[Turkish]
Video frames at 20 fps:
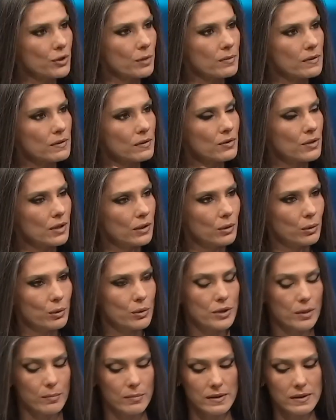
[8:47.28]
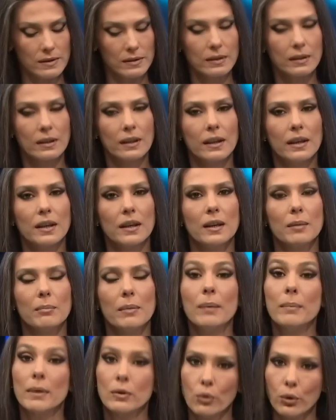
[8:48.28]
hocamızın, Caner hocamızın, e,
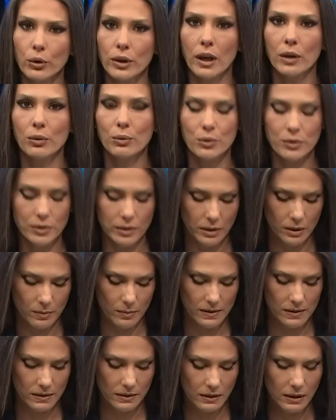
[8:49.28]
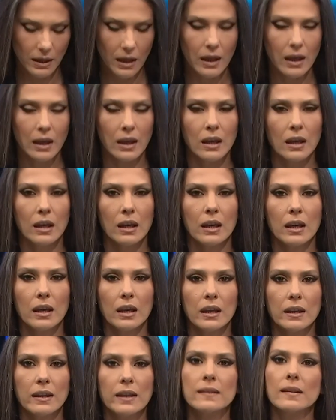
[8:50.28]
Mehmet Okuyan hocalarımızın
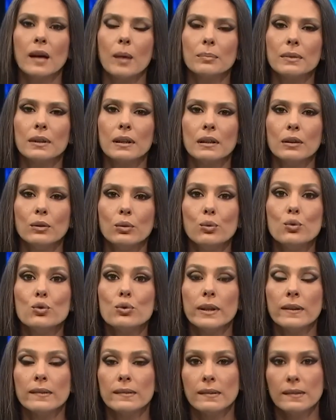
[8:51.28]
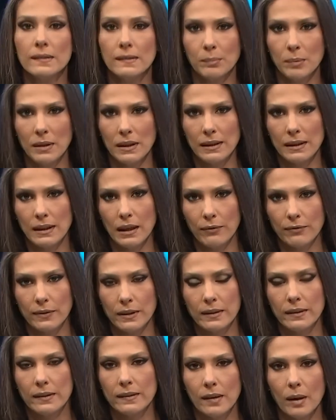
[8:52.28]
e, kitaplarını ücretsiz
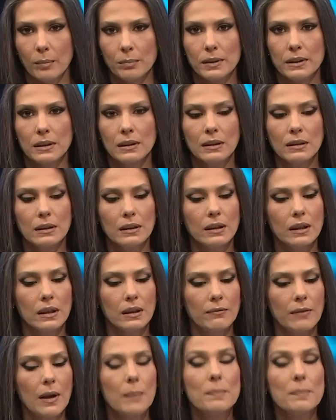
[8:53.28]
PDF'lerini kitapların e,